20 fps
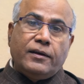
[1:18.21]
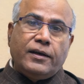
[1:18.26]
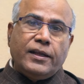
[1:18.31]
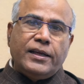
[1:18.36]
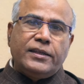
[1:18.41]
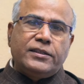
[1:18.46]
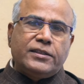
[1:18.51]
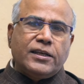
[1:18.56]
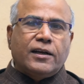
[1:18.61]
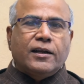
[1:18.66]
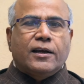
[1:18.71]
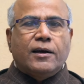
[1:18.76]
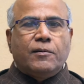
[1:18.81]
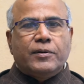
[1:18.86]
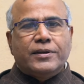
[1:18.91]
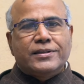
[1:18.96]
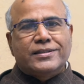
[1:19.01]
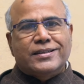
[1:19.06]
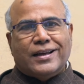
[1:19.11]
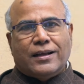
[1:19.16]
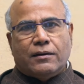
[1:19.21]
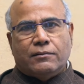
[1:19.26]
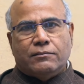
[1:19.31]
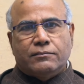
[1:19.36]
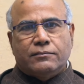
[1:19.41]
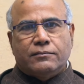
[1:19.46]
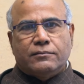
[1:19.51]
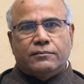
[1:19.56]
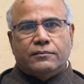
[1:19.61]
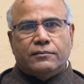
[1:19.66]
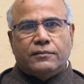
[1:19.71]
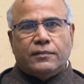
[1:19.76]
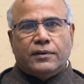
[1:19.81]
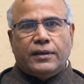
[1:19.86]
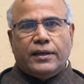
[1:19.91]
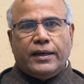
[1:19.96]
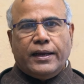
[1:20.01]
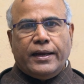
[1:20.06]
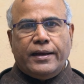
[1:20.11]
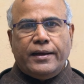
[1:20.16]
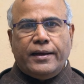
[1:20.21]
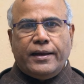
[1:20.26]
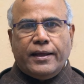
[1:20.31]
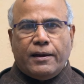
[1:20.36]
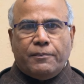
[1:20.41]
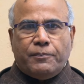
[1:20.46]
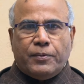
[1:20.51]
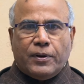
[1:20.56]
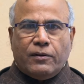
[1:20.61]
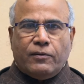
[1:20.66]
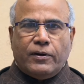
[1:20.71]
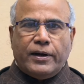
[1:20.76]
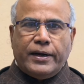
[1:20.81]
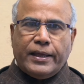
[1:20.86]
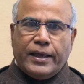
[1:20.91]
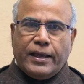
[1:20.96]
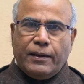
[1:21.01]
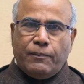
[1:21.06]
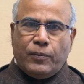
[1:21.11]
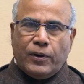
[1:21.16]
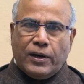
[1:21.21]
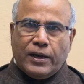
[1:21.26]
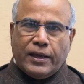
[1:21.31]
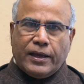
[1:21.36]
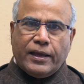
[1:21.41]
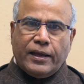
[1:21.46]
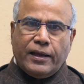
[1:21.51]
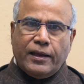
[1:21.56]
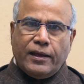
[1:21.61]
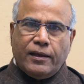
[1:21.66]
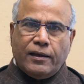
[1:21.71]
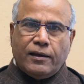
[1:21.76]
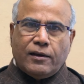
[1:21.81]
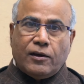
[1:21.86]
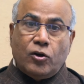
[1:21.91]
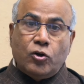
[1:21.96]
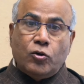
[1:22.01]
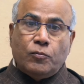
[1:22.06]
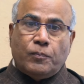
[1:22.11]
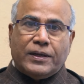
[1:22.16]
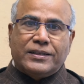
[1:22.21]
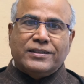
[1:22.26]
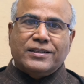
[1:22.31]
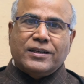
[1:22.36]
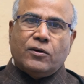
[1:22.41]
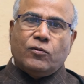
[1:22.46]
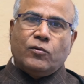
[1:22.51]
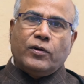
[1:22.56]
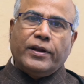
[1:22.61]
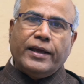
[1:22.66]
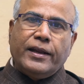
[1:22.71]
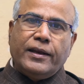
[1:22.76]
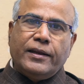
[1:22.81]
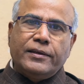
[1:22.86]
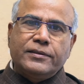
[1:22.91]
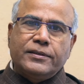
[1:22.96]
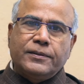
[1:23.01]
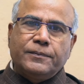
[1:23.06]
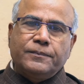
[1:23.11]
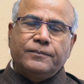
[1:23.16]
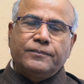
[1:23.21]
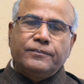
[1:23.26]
టీచర్ గమనిస్తారు ఏంటి ఆ పిల్లవాడికి పిల్లకి కళ్ళు పచ్చగా ఉన్నాయి అనేసి